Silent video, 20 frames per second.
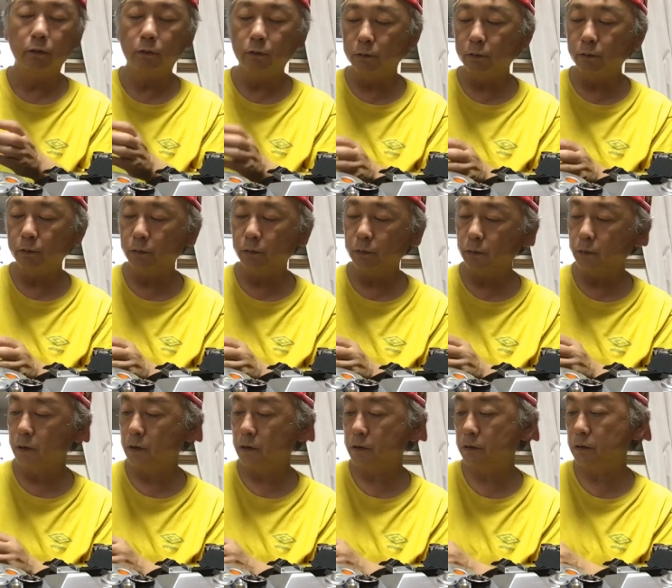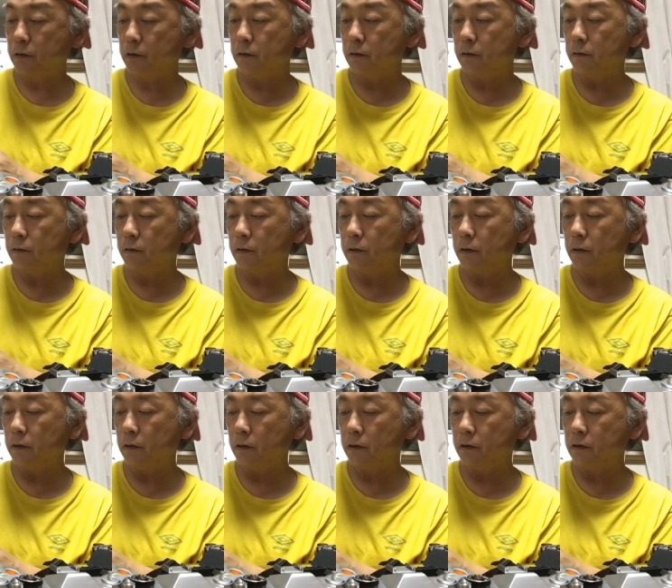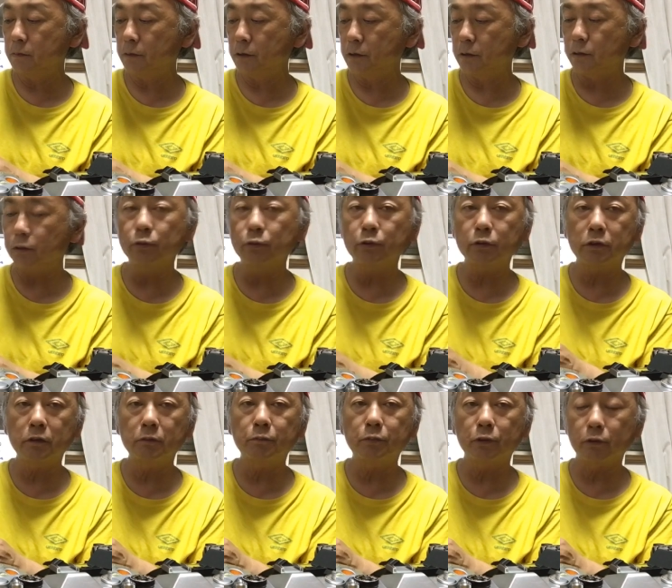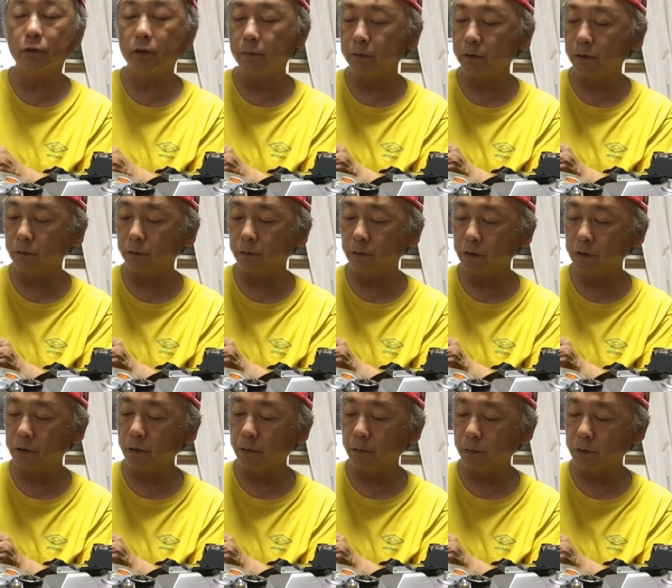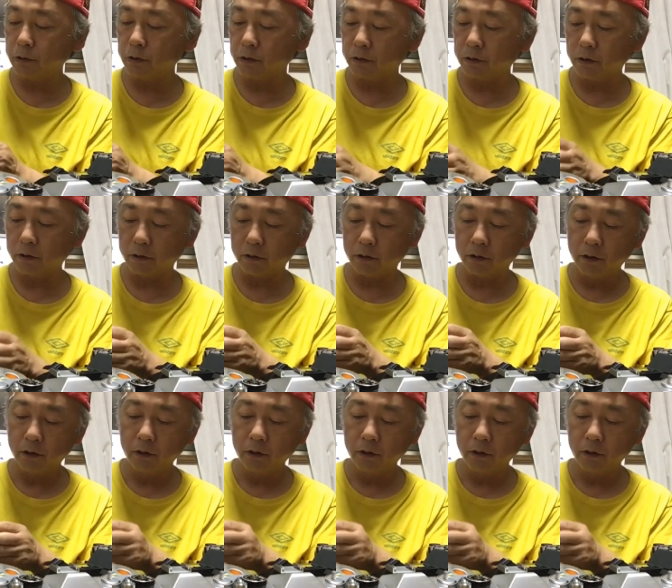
この SRT101 この近辺のカメラちょっと1台欲しかったんで